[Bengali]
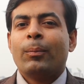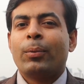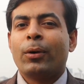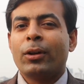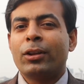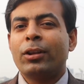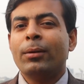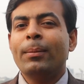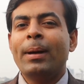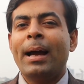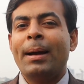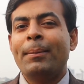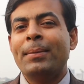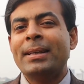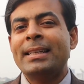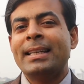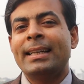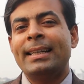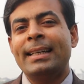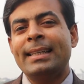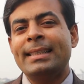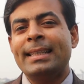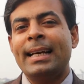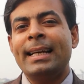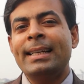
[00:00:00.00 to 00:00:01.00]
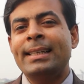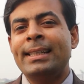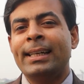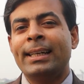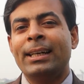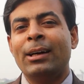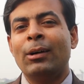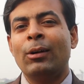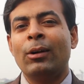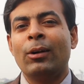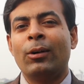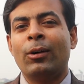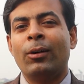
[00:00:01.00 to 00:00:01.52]
প্রথমে আমি যেটা চাই
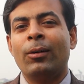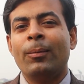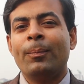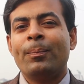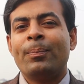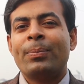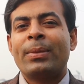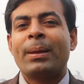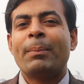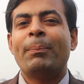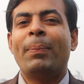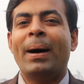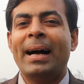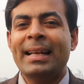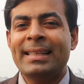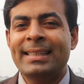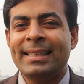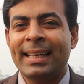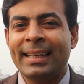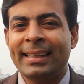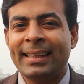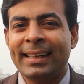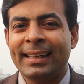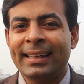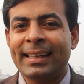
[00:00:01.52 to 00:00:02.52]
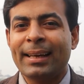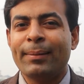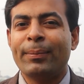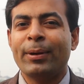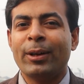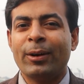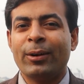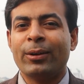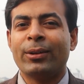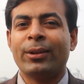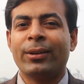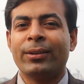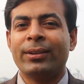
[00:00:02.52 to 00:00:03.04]
সেটা হলো বাচ্চাদেরকে
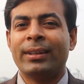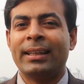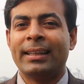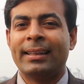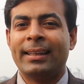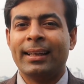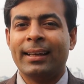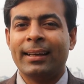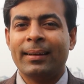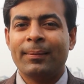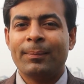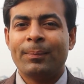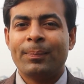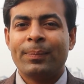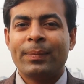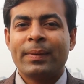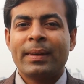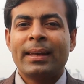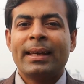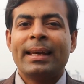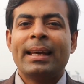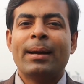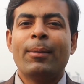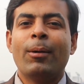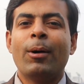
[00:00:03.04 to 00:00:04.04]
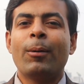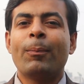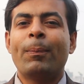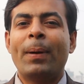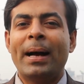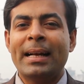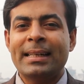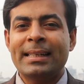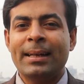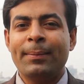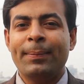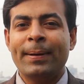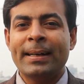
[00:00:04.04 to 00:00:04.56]
বিনোদন দিতে এবং
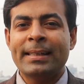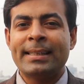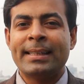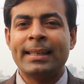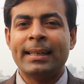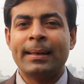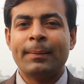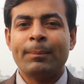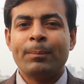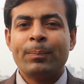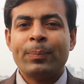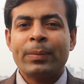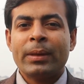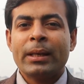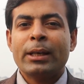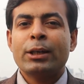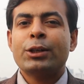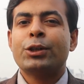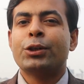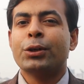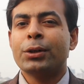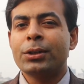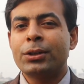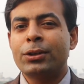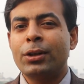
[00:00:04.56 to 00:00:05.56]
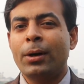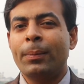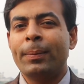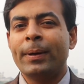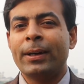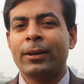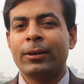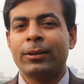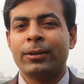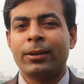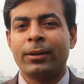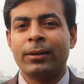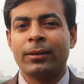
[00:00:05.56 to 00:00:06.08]
পাশাপাশি সুস্থ
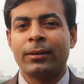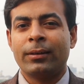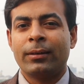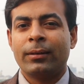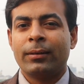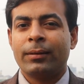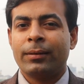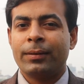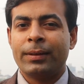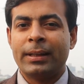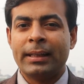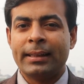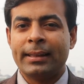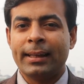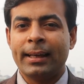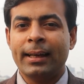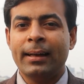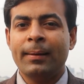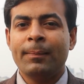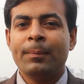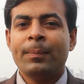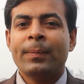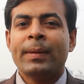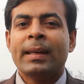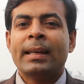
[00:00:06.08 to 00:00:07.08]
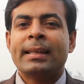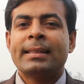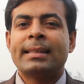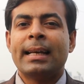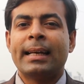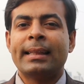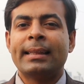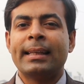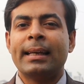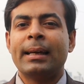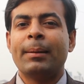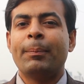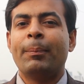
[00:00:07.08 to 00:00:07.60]
বিনোদন দিতে
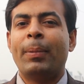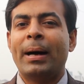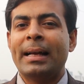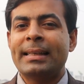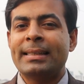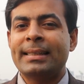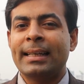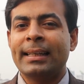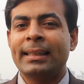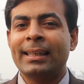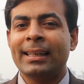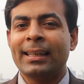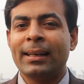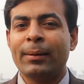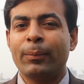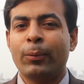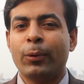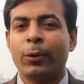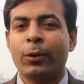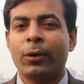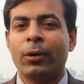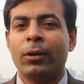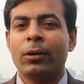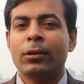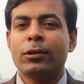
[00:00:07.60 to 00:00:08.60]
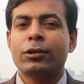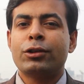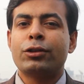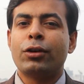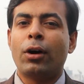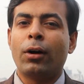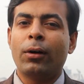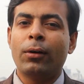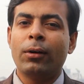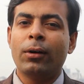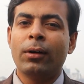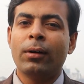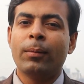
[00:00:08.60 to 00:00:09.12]
যাতে বাচ্চা থেকে বুড়ো
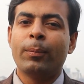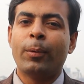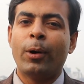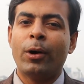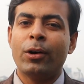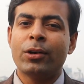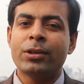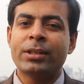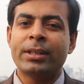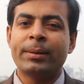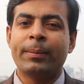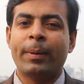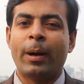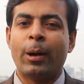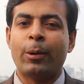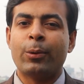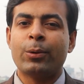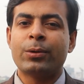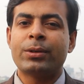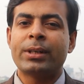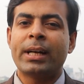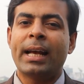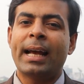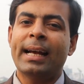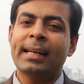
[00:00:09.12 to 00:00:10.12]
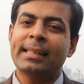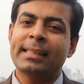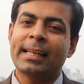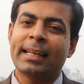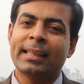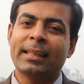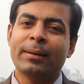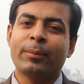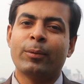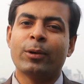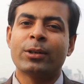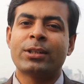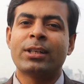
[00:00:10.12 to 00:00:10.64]
সকল বয়সী মানুষ
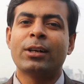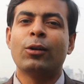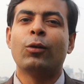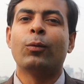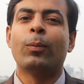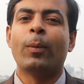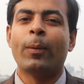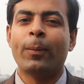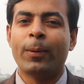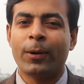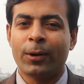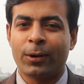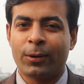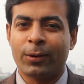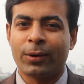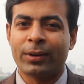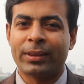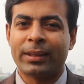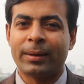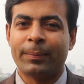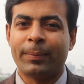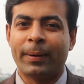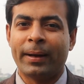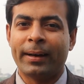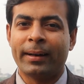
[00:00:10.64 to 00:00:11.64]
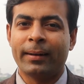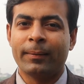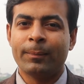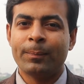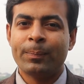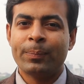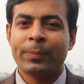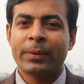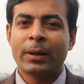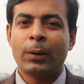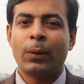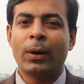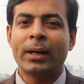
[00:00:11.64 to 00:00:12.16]
একসাথে বসে উপভোগ করতে পারে
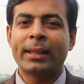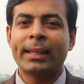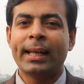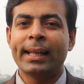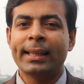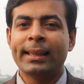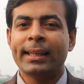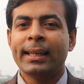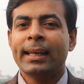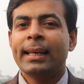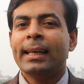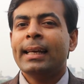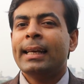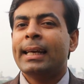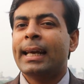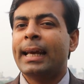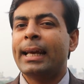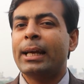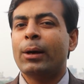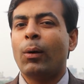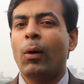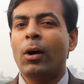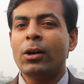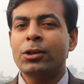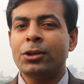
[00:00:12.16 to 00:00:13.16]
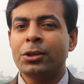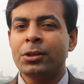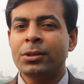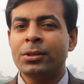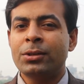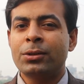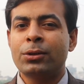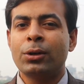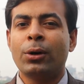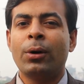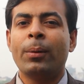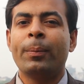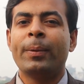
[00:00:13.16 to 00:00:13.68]
অর্থাৎ এই
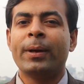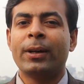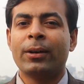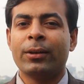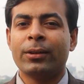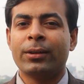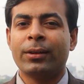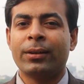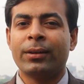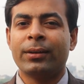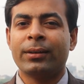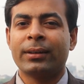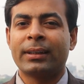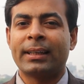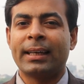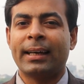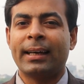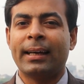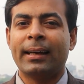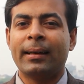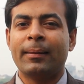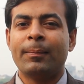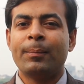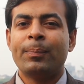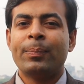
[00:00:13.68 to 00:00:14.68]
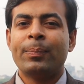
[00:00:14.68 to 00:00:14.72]
অসুস্থ বিনোদনকে